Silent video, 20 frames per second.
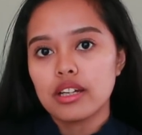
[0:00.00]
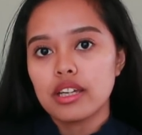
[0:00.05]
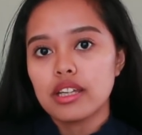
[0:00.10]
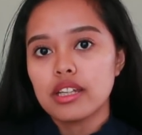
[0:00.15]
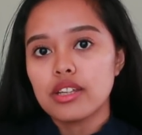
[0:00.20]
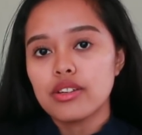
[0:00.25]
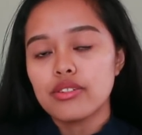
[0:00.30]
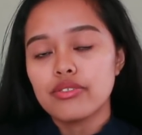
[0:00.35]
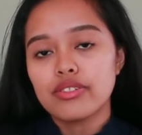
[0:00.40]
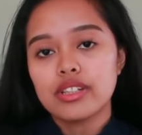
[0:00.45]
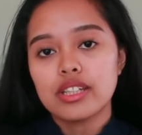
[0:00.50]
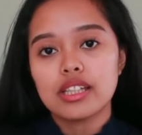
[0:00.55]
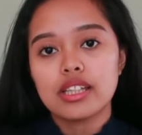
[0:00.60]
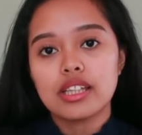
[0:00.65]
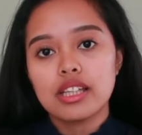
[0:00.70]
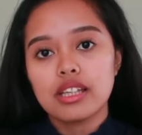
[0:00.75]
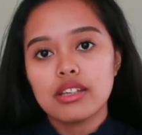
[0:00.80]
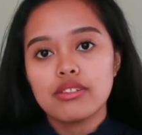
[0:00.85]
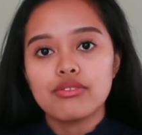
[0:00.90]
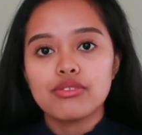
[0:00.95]
indefinite
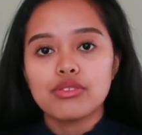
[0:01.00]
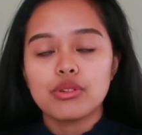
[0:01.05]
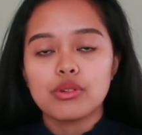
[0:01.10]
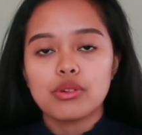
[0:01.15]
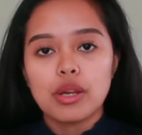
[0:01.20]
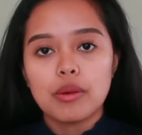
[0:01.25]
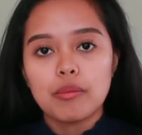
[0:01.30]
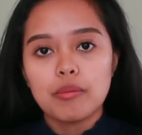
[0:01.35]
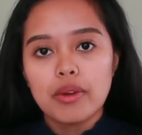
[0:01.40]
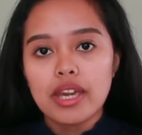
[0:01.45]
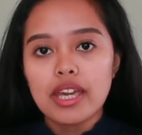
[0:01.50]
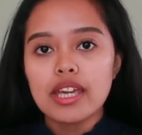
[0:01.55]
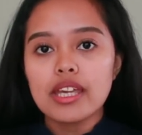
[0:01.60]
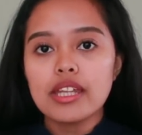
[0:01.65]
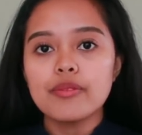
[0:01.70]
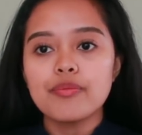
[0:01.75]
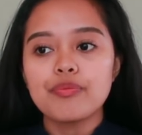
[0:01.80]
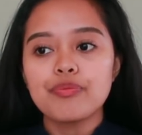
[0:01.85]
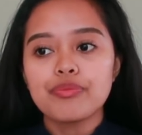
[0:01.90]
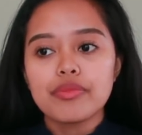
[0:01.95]
leave to
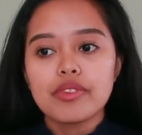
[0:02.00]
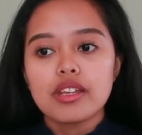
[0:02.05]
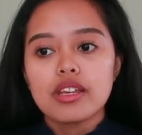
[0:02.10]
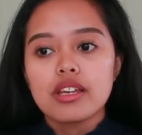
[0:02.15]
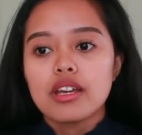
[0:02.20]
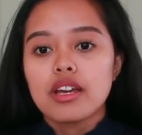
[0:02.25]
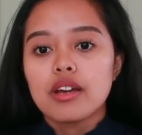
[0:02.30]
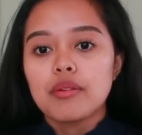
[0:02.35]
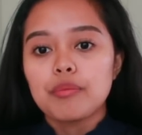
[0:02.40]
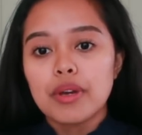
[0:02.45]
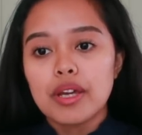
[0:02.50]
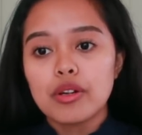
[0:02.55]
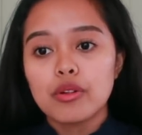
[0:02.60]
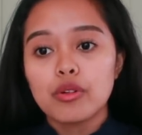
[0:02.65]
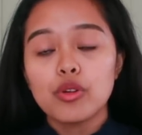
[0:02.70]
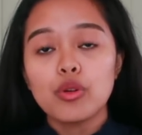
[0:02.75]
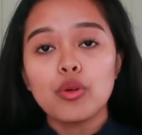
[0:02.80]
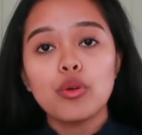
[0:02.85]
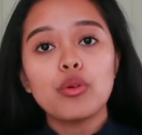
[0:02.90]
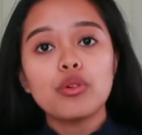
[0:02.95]
remain. Pero
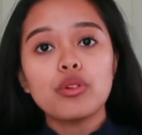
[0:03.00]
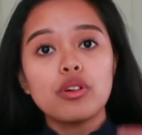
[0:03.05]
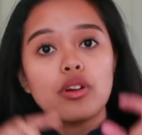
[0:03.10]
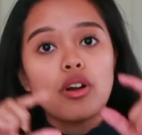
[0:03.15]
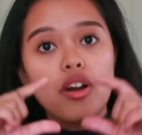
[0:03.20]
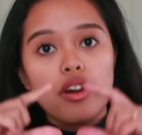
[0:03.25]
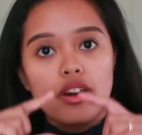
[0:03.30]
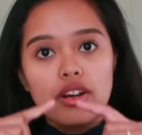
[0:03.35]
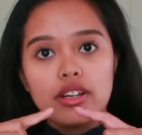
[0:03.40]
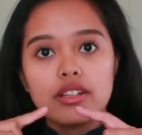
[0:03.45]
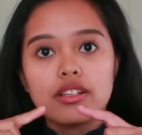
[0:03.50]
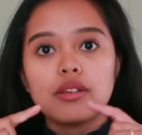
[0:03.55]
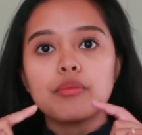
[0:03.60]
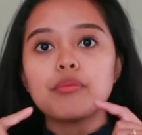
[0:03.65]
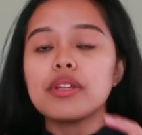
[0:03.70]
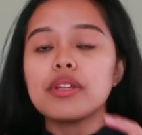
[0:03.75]
yung card na